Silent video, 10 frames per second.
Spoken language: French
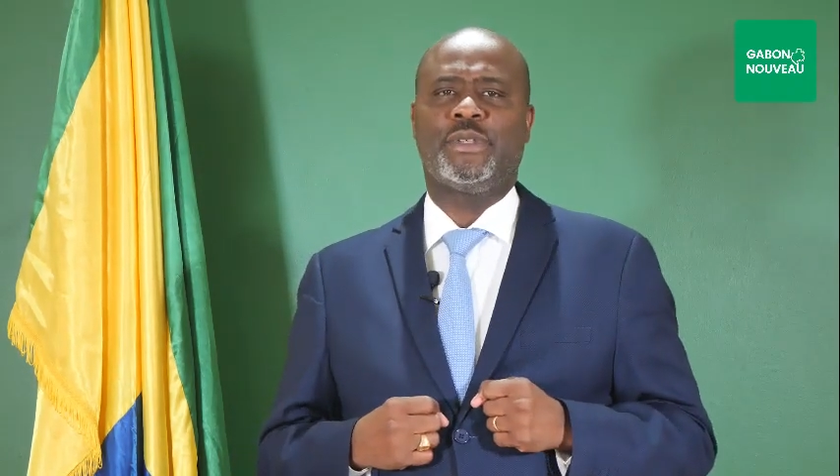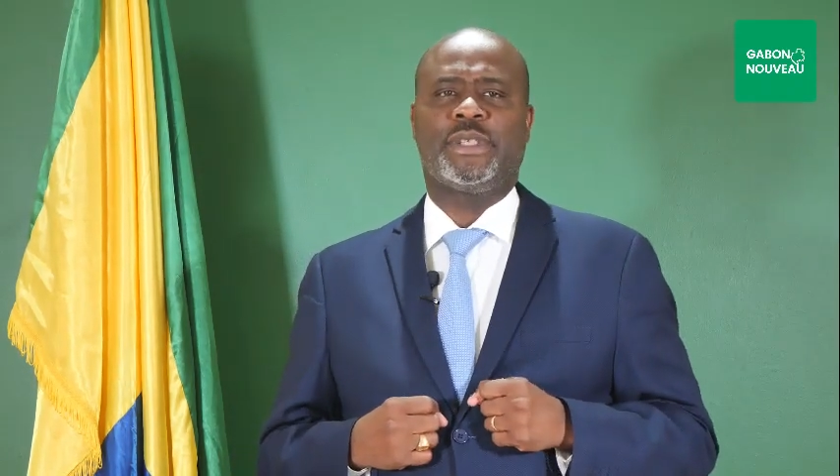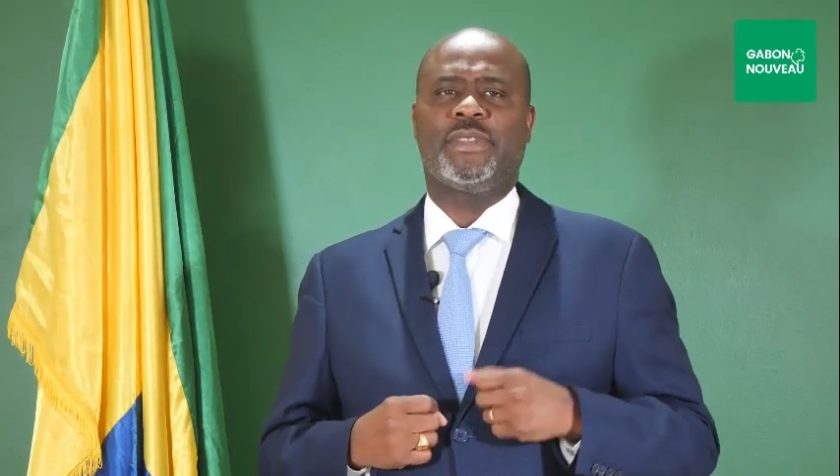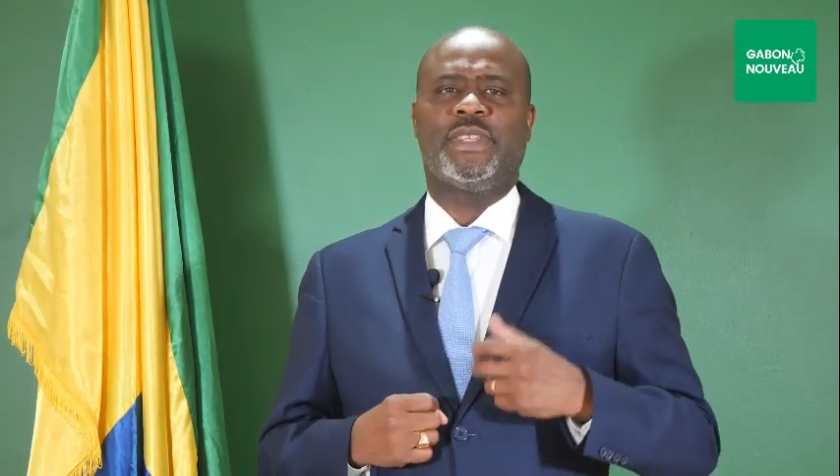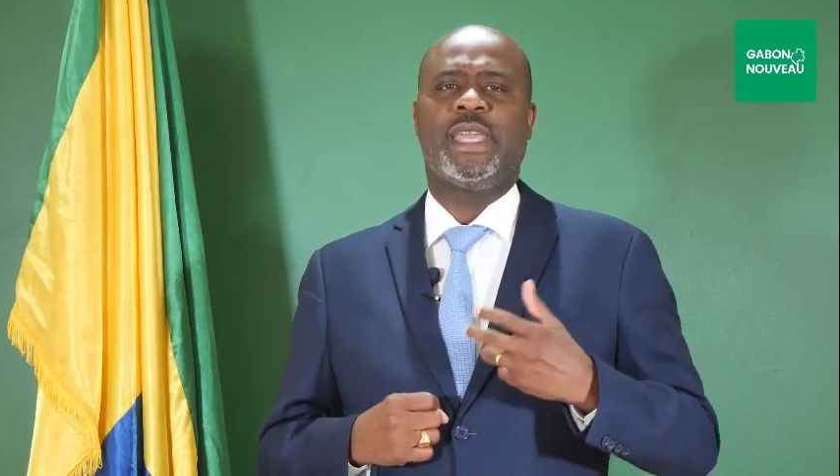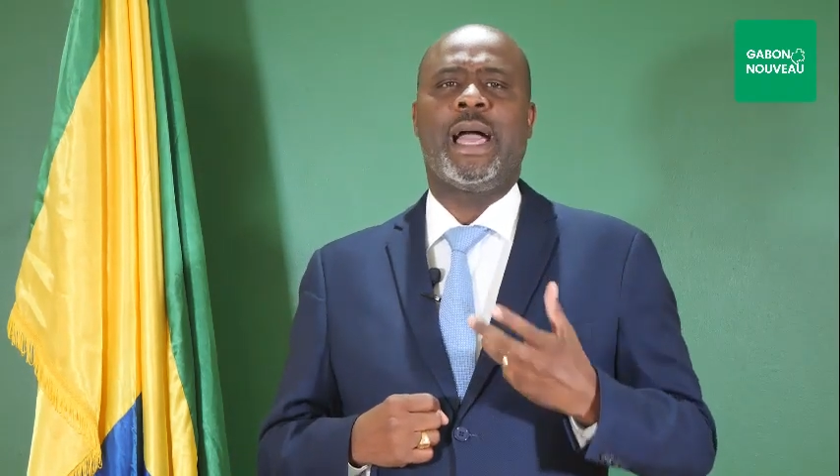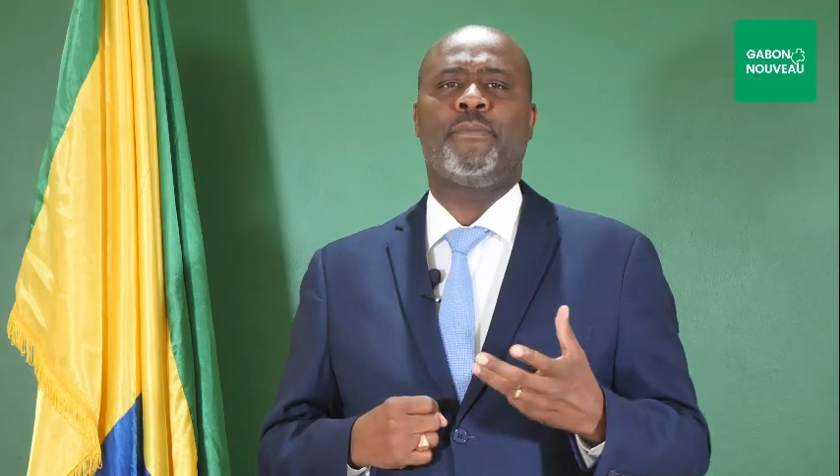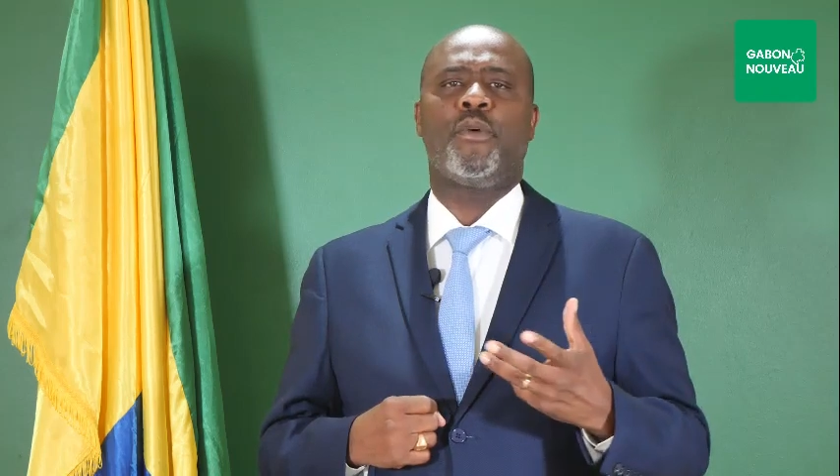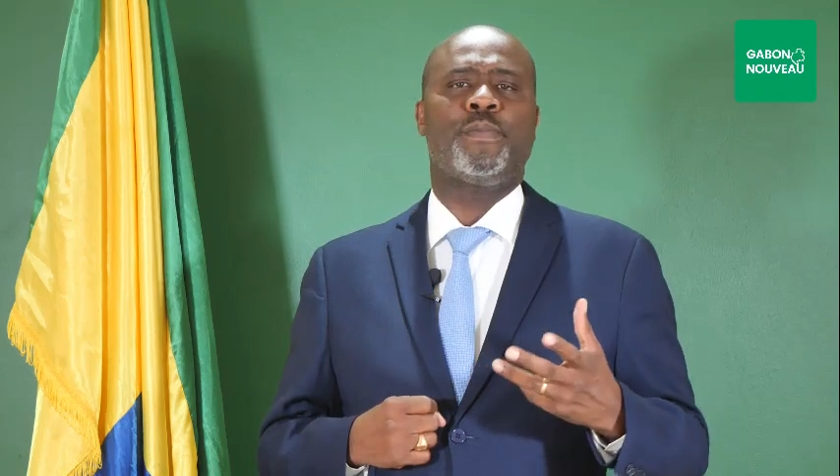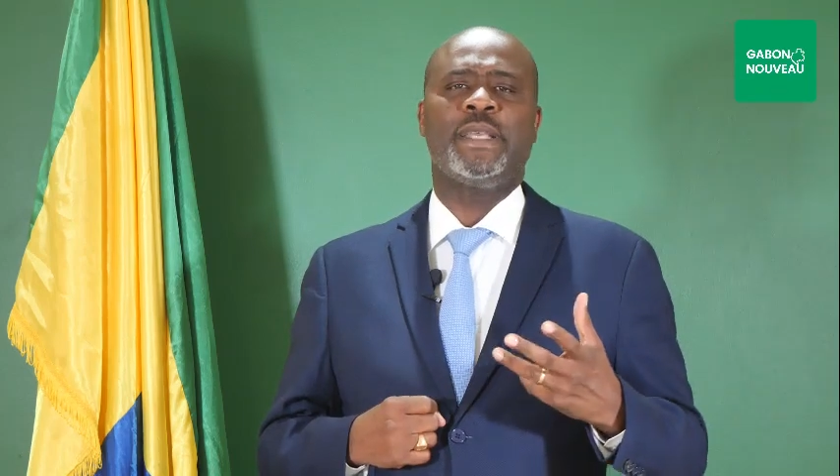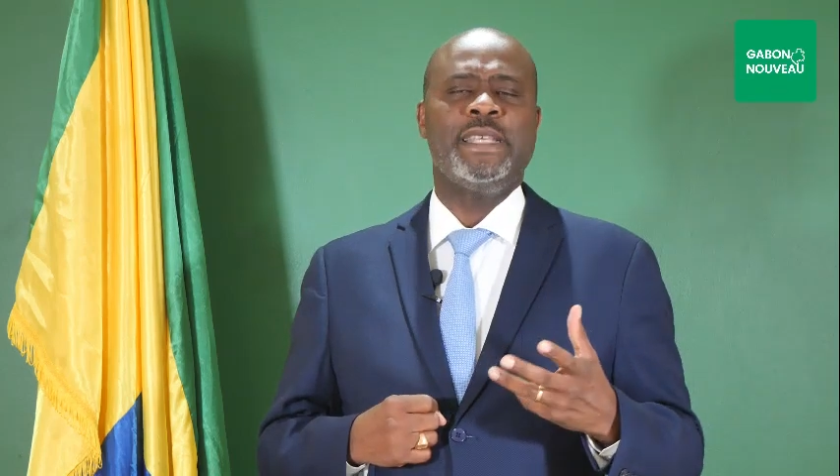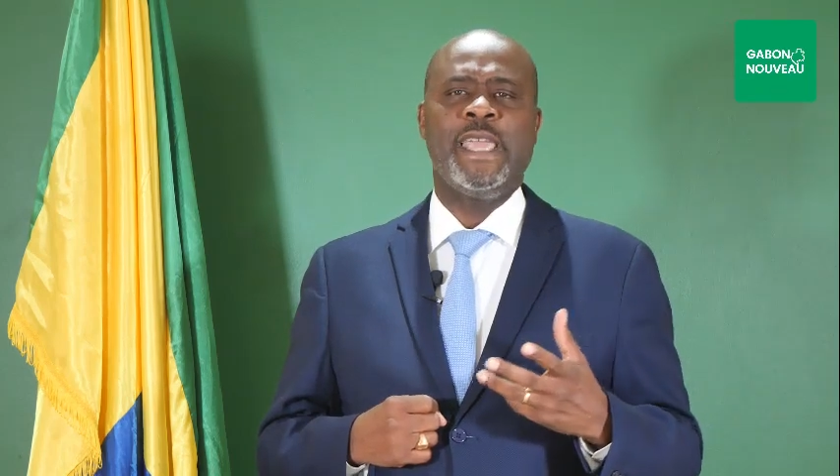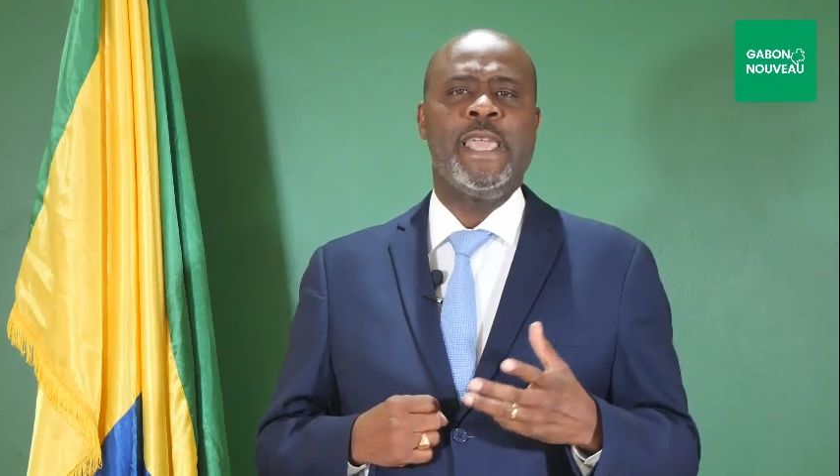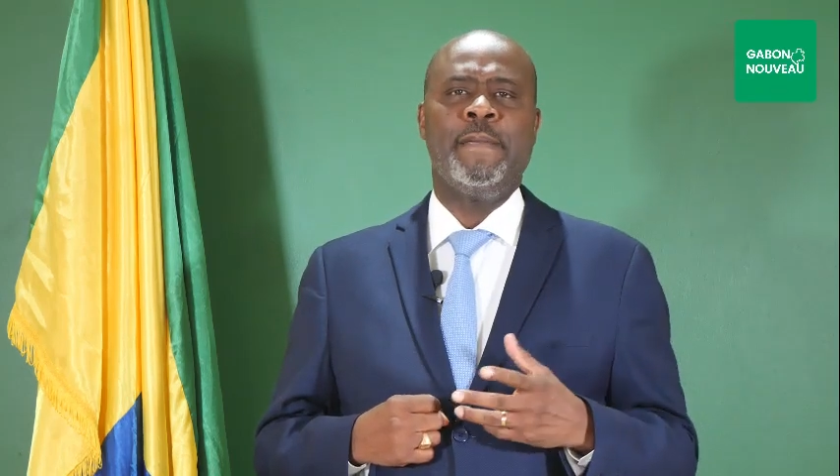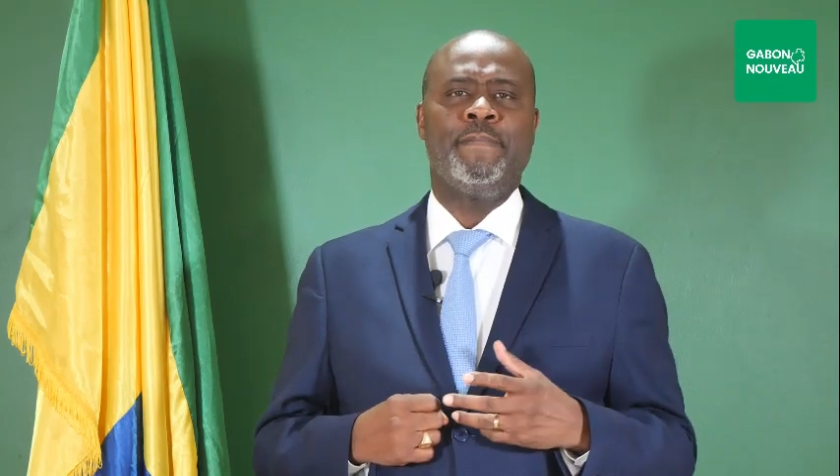de santé
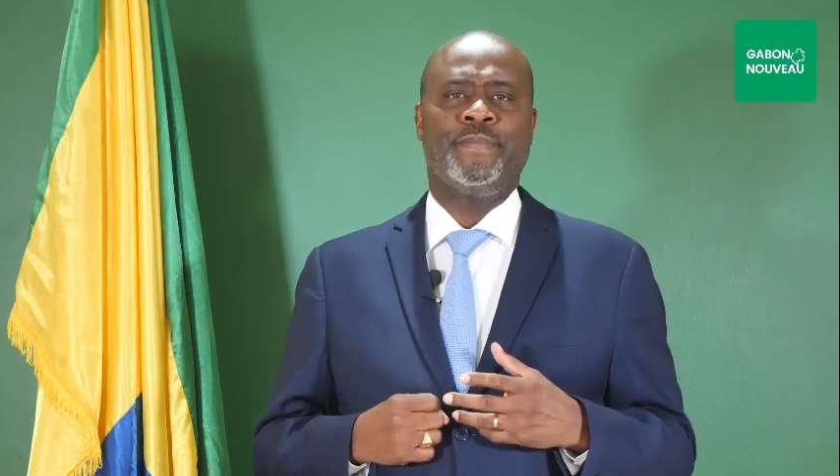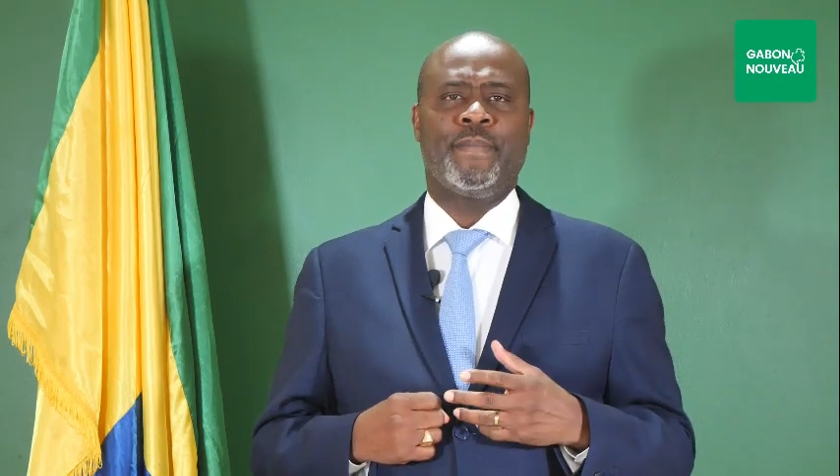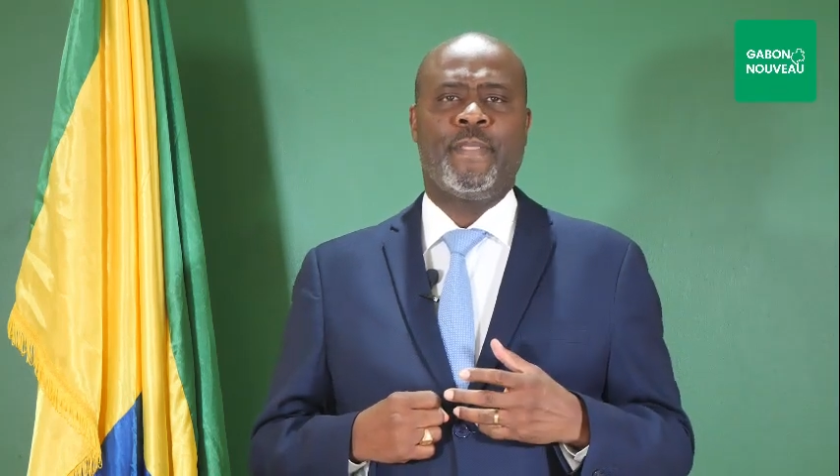approprié